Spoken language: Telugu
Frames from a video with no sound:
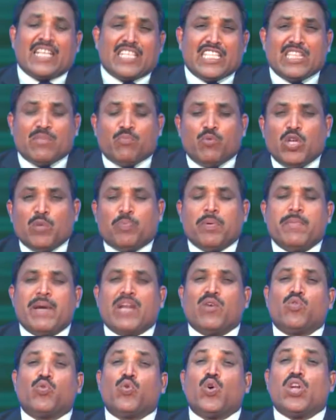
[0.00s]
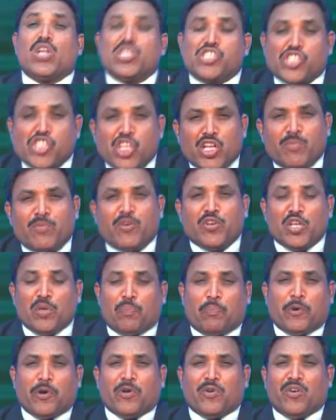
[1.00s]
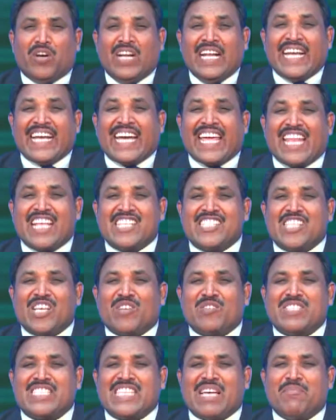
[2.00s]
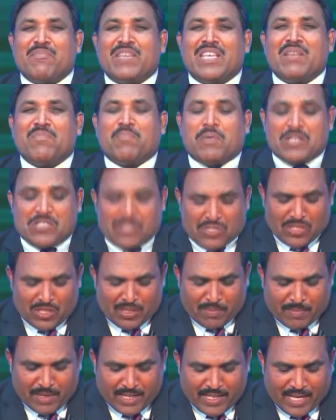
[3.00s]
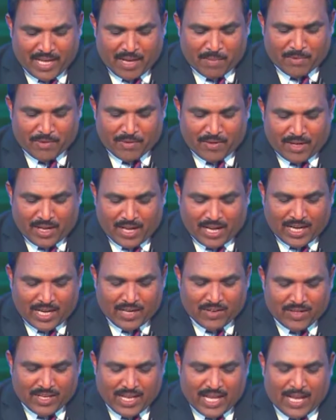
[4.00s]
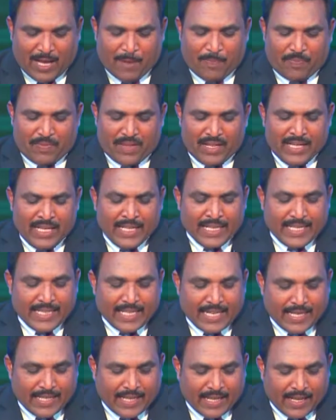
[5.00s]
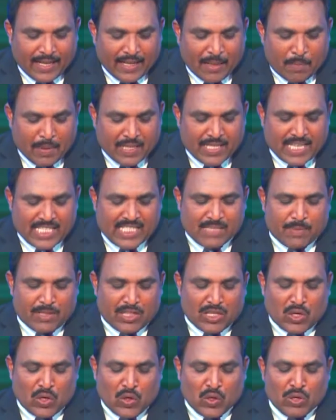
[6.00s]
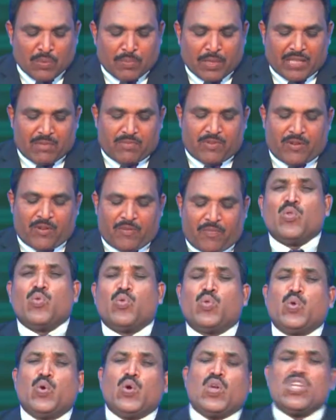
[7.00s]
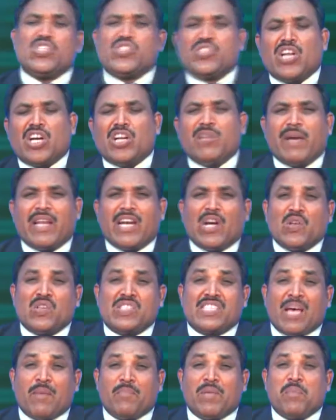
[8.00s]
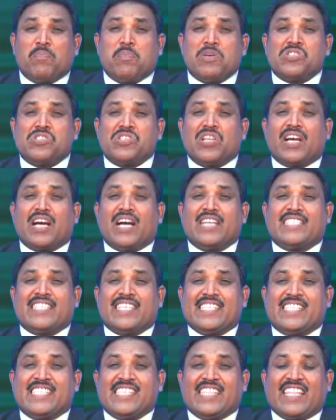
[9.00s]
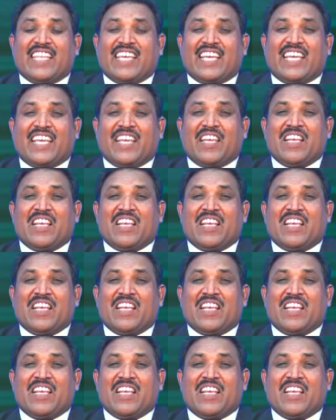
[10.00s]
ఇందు మునుపు మనం దూరస్థులము ఇప్పుడు క్రీస్తుకు సమీపస్థులమయ్యాము హాలలుయా ఎందుకంటే ఎపిఎస్ రాసిన పత్రిక రెండు పదమూడు దూరస్థులను మనను సమీపస్తులుగా చేసింది